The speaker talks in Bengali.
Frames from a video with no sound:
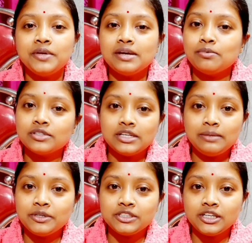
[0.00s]
বিয়ে এবং
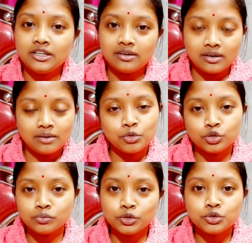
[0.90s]
সেলিব্রেশনের
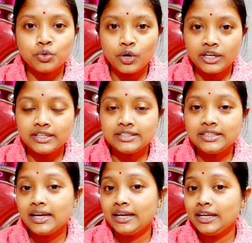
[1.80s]
মৌসুম তো শুরু হয়ে গেছে
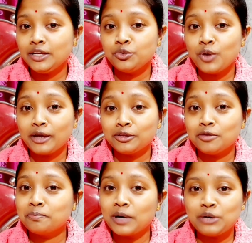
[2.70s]
এটাই কিন্তু একদম
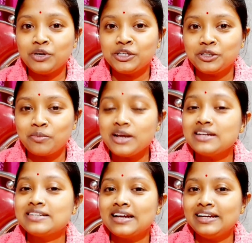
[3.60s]
পারফেক্ট সময়
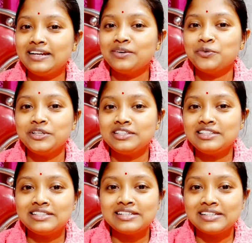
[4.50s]
ট্রেলের উইশ
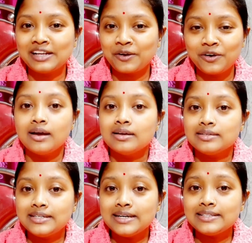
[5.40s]
লিস্টে সিলেক্ট করে রাখা
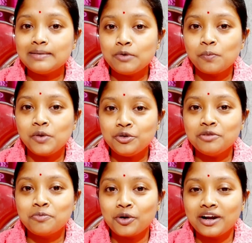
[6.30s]
ড্রেস এবং বিউটি
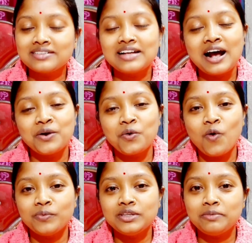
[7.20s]
প্রোডাক্টস আরও
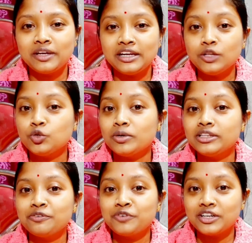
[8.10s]
কম দামে কিনে
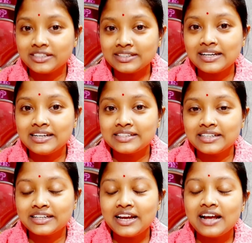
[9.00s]
তোমাদের ফ্যাশন
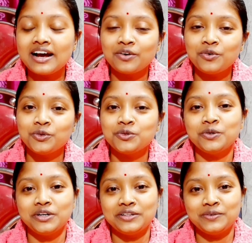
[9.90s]
কালেকশনকে আরও নতুন
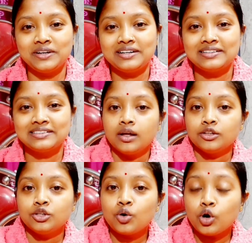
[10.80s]
করে তোলার
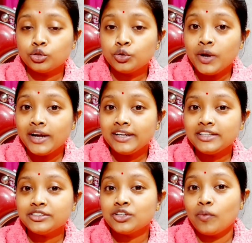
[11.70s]
তো গত টোয়েন্টি
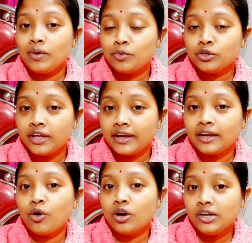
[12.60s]
নভেম্বর থেকে
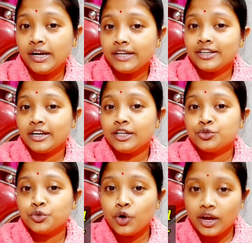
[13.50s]
অলরেডি ট্রেলে
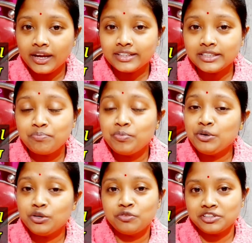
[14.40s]
শুরু হয়ে গেছে
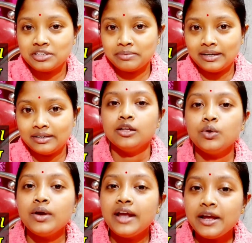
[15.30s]
বিউটি ফেস্টিভ্যাল তো
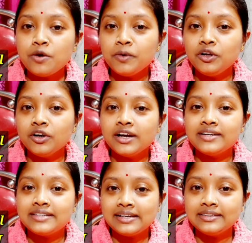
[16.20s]
এই উপলক্ষে
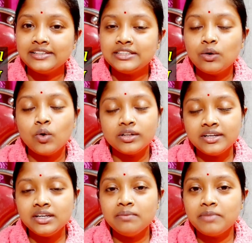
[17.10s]
ট্রেল দিচ্ছে
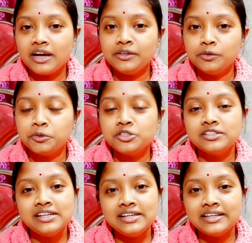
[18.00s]
অথেন্টিক ব্র্যান্ডের উপর
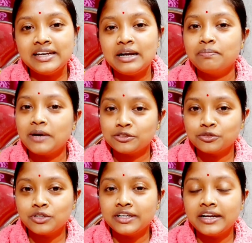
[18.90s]
স্কিন কেয়ার
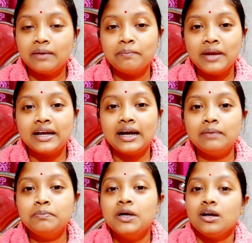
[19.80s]
পার্সোনাল কেয়ার মেকআপ